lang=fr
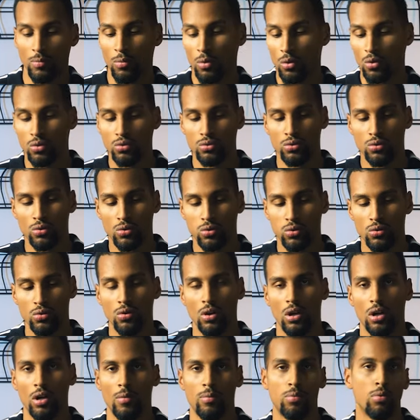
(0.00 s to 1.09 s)
beaucoup du
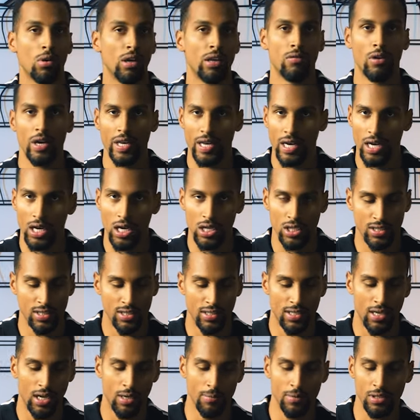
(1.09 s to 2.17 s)
coup euh, pour les voyages,
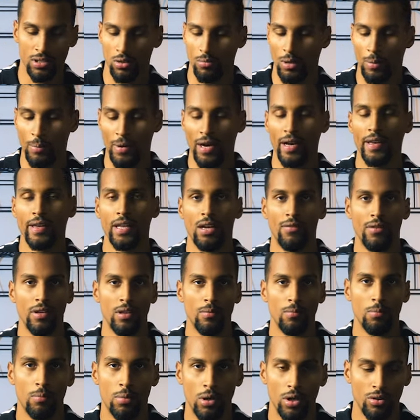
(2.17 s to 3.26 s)
etc. Parce que bah pareil, il avait
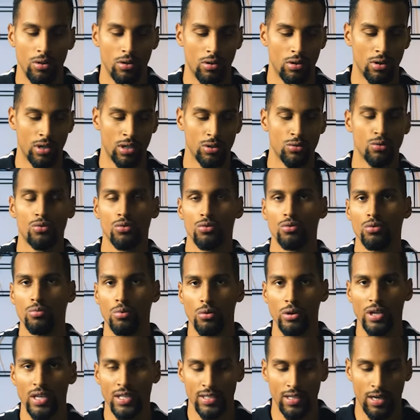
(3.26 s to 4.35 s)
une bonne euh, réduction du
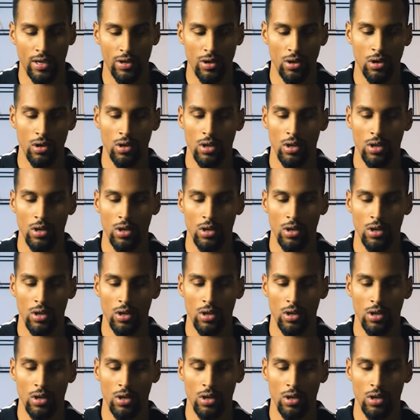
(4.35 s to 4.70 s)
bruit extérieur.